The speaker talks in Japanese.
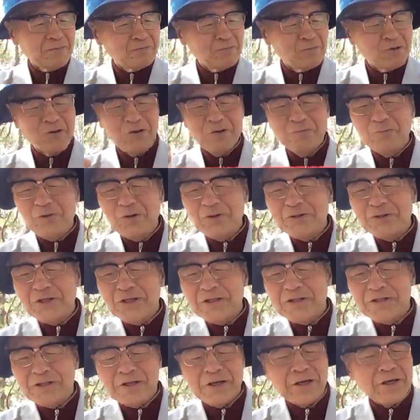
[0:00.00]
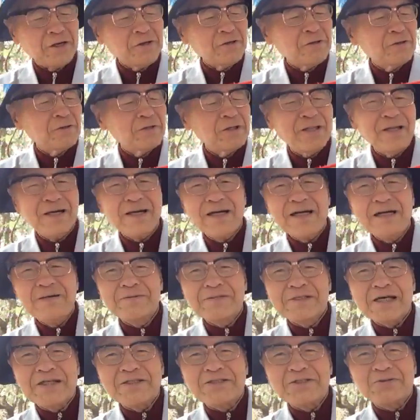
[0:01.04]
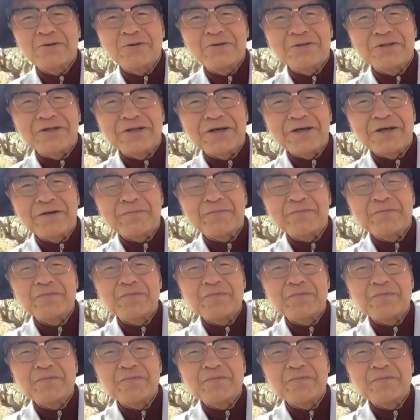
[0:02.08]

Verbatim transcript: 向こうに持っていって中指差し込んで